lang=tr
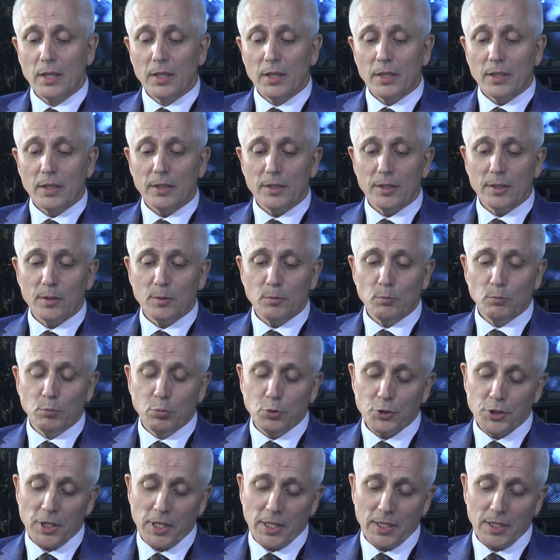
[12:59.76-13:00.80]
E, bu
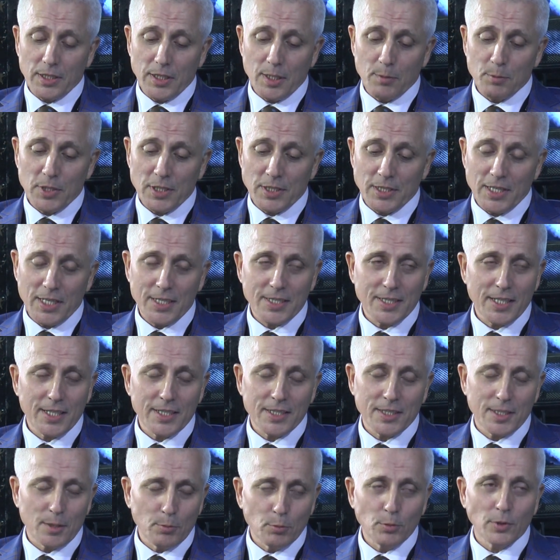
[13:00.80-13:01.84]
şekilde bize
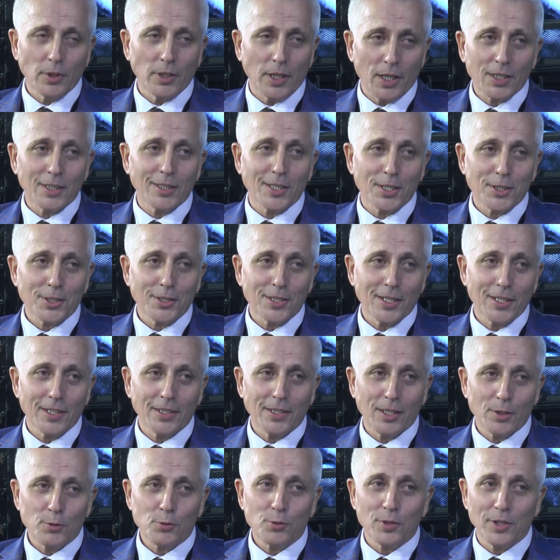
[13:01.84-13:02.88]
serzenişte bulunan arkadaşlarla
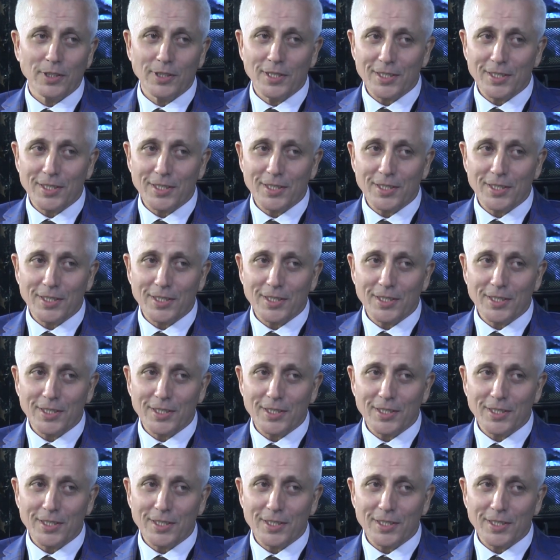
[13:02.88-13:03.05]
da şu anda